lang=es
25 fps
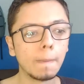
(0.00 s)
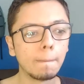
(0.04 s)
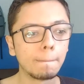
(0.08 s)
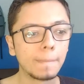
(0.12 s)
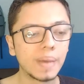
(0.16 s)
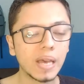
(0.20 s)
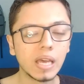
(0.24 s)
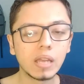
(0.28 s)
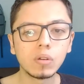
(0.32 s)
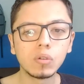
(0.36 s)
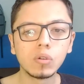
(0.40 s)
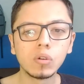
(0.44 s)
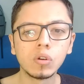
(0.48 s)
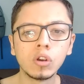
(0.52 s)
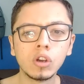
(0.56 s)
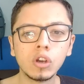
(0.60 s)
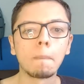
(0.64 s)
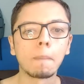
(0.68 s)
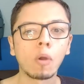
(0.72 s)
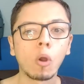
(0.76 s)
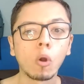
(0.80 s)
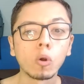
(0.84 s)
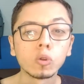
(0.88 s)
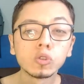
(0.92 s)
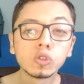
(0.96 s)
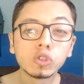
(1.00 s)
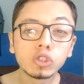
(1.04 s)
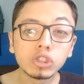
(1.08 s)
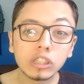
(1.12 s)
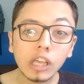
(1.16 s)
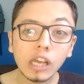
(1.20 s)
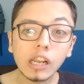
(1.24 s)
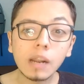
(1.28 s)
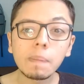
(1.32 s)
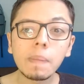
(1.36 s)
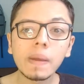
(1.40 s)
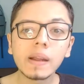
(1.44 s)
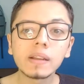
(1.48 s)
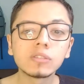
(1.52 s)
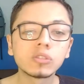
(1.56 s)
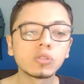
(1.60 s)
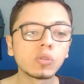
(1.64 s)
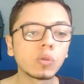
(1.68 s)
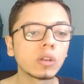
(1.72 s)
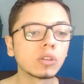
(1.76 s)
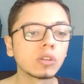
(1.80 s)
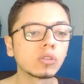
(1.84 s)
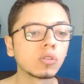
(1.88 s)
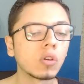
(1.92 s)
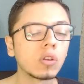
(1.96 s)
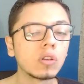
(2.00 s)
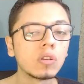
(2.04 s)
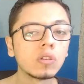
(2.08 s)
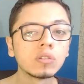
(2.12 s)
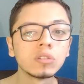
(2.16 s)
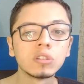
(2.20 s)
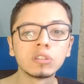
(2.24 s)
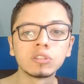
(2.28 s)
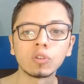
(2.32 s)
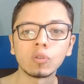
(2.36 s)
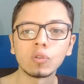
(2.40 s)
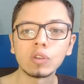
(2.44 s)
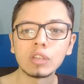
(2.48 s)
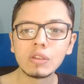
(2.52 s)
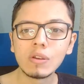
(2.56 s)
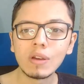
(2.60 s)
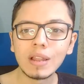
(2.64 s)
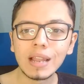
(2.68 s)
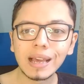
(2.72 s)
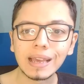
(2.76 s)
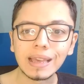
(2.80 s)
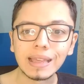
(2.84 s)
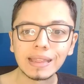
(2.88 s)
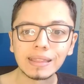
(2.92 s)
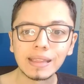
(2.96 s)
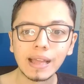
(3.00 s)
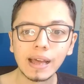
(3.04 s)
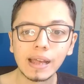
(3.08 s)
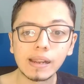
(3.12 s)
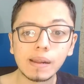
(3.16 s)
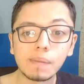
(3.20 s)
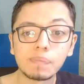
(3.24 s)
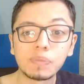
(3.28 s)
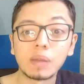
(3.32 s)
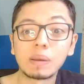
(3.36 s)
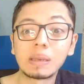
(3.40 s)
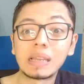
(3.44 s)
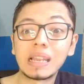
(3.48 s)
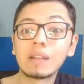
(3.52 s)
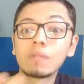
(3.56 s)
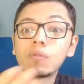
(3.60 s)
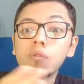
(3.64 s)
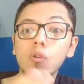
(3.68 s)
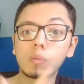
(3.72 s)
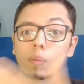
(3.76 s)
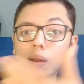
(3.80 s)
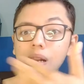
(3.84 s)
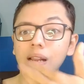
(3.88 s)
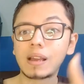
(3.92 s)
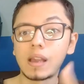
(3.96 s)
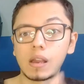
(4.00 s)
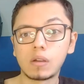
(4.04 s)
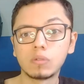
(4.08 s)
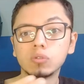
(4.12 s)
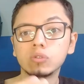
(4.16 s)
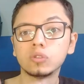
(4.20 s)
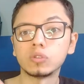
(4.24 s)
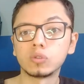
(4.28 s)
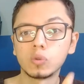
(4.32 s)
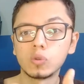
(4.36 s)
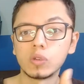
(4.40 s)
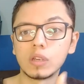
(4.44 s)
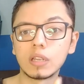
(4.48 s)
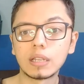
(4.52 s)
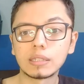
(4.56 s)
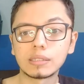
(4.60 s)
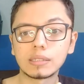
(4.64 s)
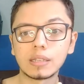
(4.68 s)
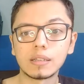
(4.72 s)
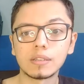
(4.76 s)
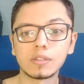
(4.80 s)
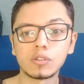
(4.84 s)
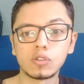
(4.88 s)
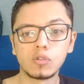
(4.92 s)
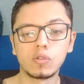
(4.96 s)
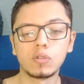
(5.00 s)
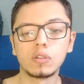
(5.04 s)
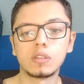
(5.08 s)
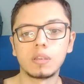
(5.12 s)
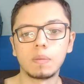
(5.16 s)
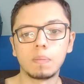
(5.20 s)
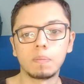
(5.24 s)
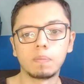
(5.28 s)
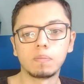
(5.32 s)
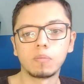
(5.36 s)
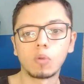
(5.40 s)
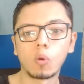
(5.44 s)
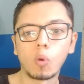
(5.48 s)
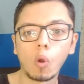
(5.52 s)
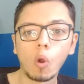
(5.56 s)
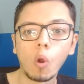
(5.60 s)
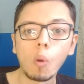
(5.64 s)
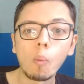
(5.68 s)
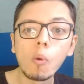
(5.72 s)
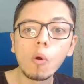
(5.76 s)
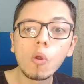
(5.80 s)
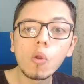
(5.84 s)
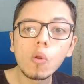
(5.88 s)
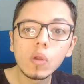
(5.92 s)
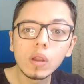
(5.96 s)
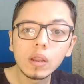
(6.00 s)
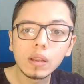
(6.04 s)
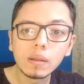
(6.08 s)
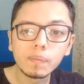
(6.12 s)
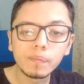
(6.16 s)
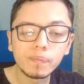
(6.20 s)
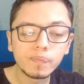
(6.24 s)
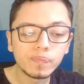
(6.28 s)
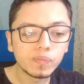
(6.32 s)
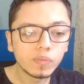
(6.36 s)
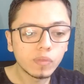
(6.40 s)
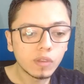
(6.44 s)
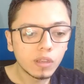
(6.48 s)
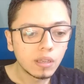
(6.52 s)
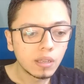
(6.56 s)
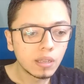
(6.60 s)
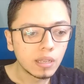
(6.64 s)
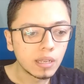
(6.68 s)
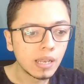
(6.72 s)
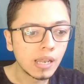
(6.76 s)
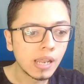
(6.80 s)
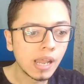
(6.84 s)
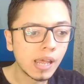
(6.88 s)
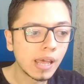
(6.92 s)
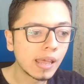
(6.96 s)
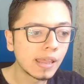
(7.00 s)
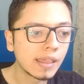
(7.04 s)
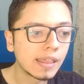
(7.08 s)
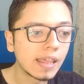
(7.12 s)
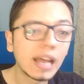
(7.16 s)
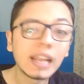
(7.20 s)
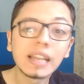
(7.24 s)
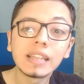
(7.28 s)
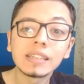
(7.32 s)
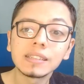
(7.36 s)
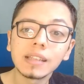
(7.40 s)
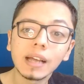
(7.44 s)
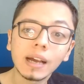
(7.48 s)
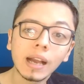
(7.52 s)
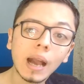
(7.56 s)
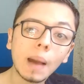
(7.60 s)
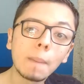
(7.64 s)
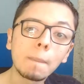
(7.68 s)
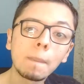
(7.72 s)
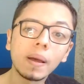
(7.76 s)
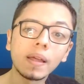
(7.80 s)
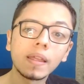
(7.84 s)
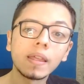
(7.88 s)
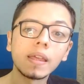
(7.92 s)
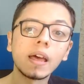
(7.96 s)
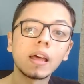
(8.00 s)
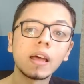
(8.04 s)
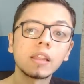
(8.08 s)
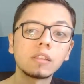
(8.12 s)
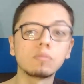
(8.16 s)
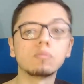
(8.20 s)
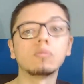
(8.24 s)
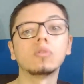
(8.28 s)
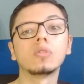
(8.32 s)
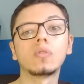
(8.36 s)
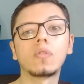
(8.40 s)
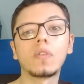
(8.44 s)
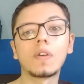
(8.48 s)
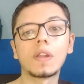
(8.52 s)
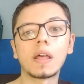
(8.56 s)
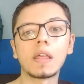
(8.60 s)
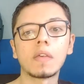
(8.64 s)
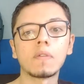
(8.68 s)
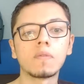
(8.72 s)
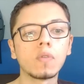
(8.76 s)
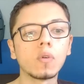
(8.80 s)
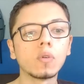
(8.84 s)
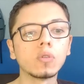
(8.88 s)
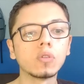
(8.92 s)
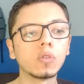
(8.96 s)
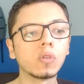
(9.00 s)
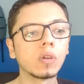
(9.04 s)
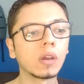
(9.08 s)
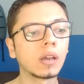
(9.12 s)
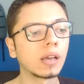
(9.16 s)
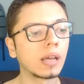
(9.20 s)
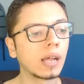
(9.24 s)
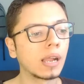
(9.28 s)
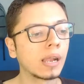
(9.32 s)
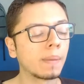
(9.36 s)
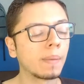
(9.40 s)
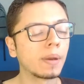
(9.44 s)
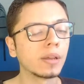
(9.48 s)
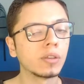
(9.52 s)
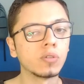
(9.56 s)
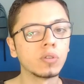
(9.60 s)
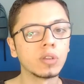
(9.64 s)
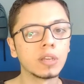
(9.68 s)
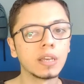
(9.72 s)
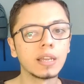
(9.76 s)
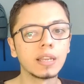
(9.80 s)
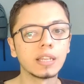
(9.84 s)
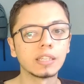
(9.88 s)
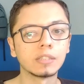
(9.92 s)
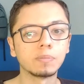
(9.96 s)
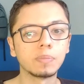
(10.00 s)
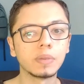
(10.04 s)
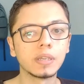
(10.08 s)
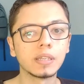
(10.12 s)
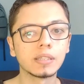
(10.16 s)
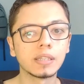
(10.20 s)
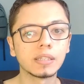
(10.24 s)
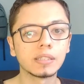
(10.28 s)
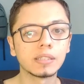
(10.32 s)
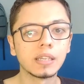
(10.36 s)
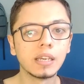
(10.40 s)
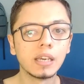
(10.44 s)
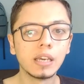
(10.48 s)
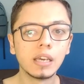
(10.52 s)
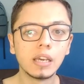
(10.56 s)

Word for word: pero conservan sobre todo el sonido de la guitarra, también la forma en la que construyen las canciones y cómo le dan esta capa de atmósfera de fondo a la mayoría de las piezas,